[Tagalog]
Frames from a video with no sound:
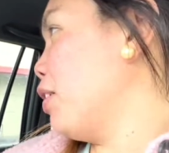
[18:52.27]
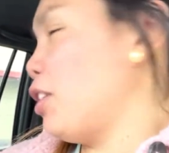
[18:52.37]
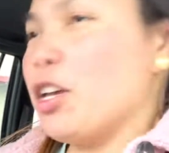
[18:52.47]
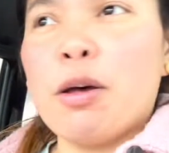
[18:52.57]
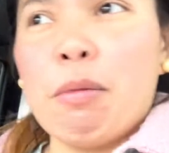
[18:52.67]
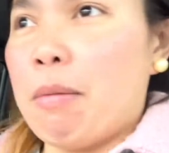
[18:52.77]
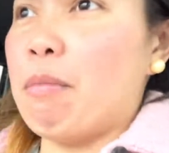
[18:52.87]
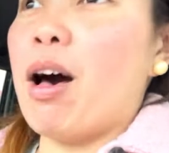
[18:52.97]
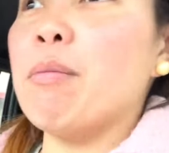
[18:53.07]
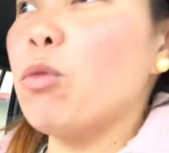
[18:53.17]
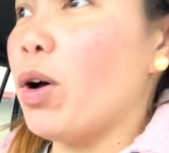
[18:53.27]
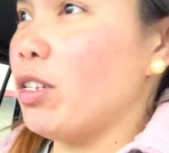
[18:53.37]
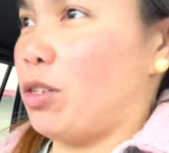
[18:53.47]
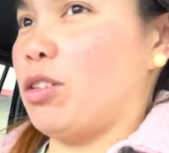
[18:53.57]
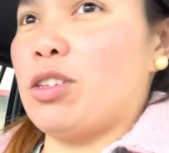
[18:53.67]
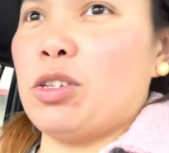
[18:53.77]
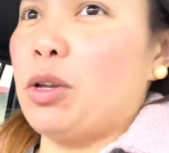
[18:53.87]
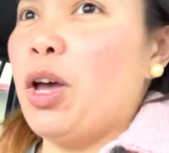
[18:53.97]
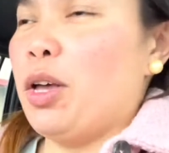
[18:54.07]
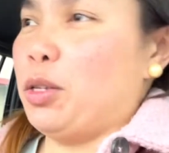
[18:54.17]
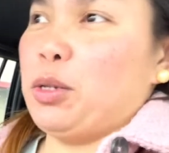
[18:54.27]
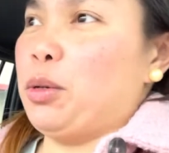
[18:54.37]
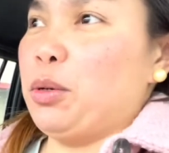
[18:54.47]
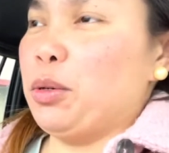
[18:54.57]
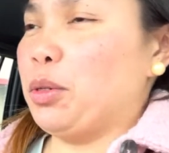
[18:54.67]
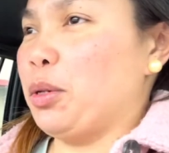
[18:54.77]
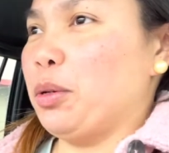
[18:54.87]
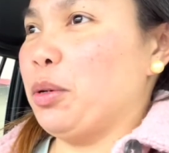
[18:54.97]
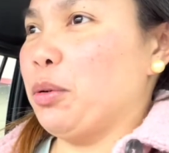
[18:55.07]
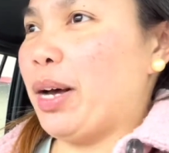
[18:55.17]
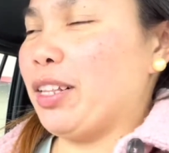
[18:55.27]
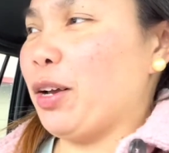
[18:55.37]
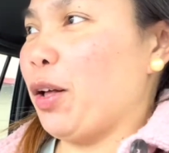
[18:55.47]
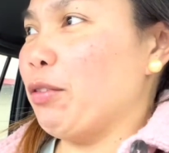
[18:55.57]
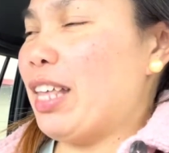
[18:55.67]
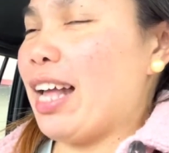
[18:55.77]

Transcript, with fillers: singer my mom wants to to to, to what do you call that